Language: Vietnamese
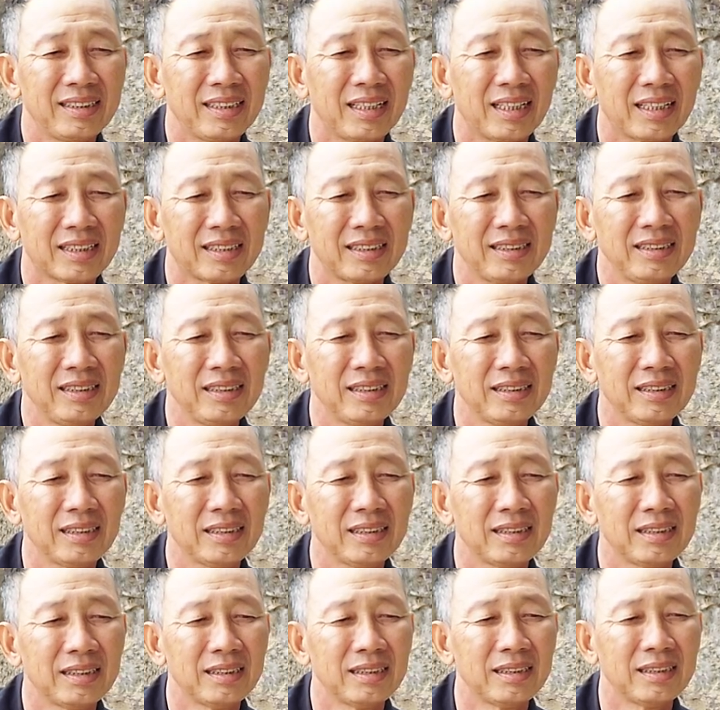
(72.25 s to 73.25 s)
Dạ kính
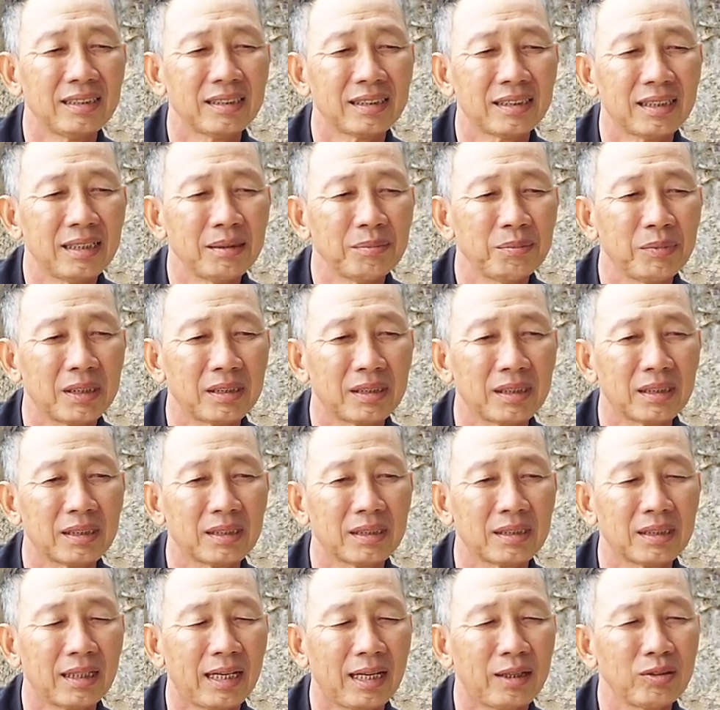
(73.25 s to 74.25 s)
thưa à, các bậc
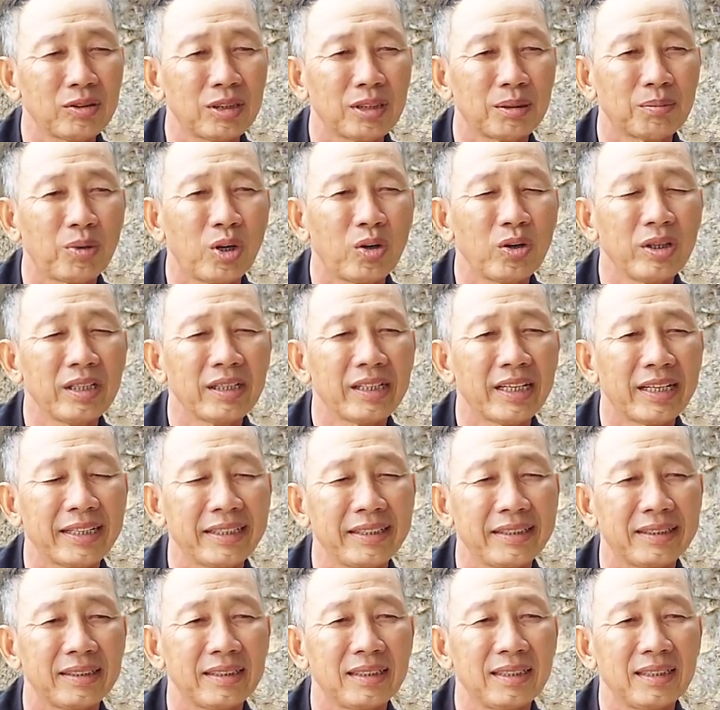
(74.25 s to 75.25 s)
lão tiền bối ở
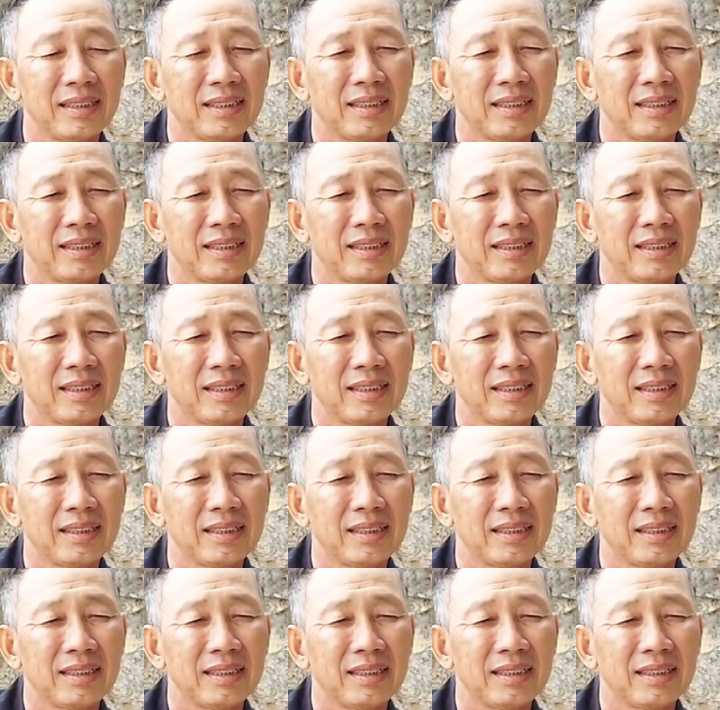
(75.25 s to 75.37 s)
đây.